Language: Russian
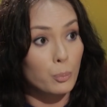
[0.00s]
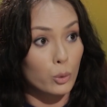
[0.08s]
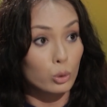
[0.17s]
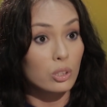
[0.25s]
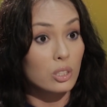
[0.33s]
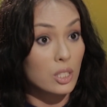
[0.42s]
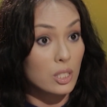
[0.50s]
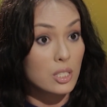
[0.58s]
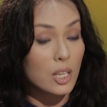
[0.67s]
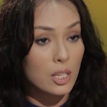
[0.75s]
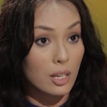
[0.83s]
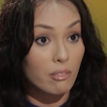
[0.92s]
просто нет
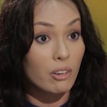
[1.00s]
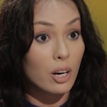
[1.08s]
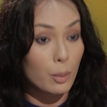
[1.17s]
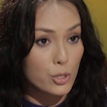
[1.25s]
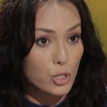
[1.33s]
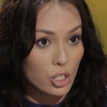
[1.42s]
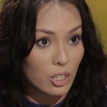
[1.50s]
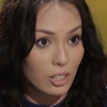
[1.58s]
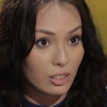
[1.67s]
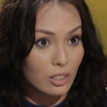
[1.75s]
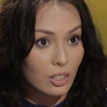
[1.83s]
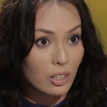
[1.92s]
денег вообще.
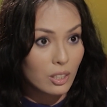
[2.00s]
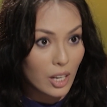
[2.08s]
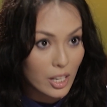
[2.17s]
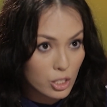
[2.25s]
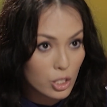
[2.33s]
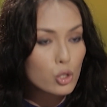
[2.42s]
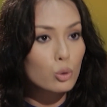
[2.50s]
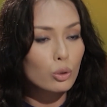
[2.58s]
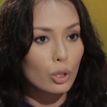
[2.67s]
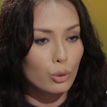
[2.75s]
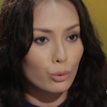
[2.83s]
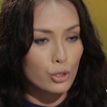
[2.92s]
Артист что
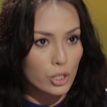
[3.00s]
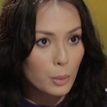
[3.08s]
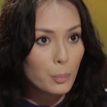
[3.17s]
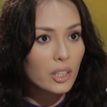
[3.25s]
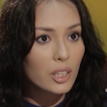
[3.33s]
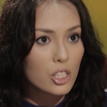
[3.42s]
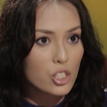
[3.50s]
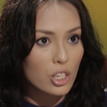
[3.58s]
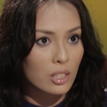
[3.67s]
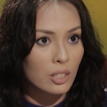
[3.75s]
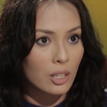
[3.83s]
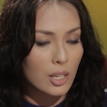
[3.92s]
такое? Человек
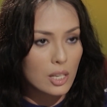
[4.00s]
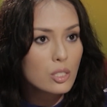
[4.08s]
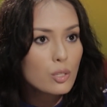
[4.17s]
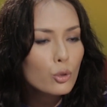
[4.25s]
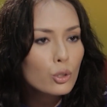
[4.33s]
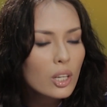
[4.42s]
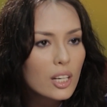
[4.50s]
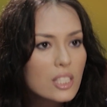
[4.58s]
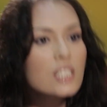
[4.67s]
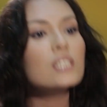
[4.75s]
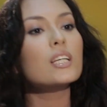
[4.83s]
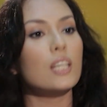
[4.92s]
предложение. Есть сегодня
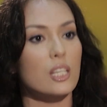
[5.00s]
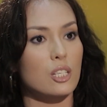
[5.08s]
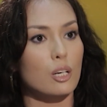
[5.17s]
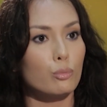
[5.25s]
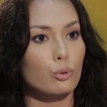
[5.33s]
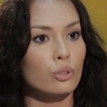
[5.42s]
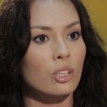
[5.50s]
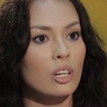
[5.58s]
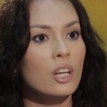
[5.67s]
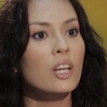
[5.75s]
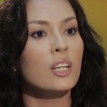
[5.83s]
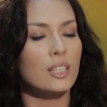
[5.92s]
картина, есть работа.
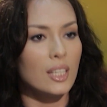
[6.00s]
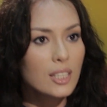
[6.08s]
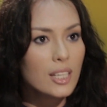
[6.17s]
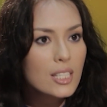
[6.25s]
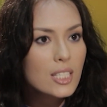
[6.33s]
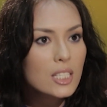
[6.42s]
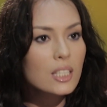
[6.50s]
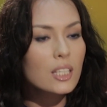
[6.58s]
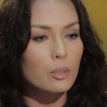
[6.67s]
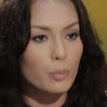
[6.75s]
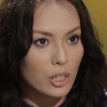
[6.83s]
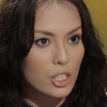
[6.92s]
Нет картины,
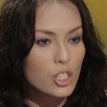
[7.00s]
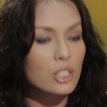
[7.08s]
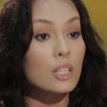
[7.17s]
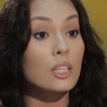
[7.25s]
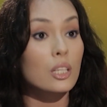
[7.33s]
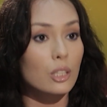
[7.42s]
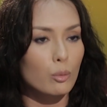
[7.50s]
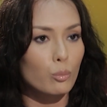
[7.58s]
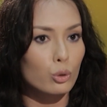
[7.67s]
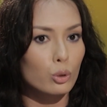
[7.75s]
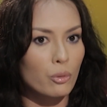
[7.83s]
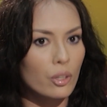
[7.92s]
предложения, нет
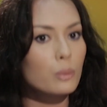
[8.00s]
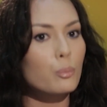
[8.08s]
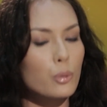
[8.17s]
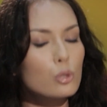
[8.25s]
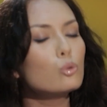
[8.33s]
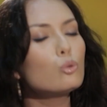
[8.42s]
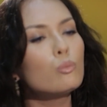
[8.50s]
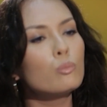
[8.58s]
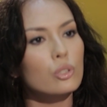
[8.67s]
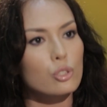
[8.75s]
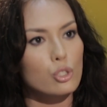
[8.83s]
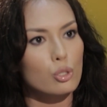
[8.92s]
работы. Бывает
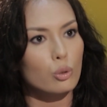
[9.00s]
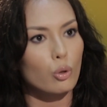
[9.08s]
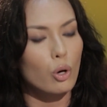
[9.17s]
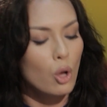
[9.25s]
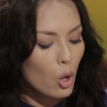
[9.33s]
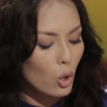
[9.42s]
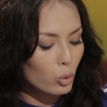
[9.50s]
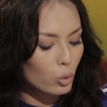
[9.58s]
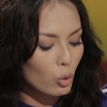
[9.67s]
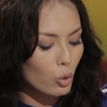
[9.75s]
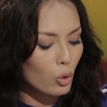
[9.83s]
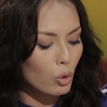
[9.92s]
безумно тяжело.
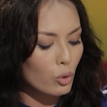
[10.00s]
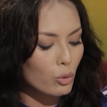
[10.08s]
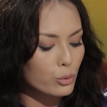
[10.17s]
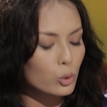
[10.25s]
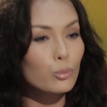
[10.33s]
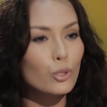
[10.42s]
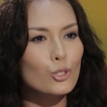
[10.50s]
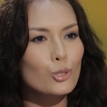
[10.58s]
Но в том-то и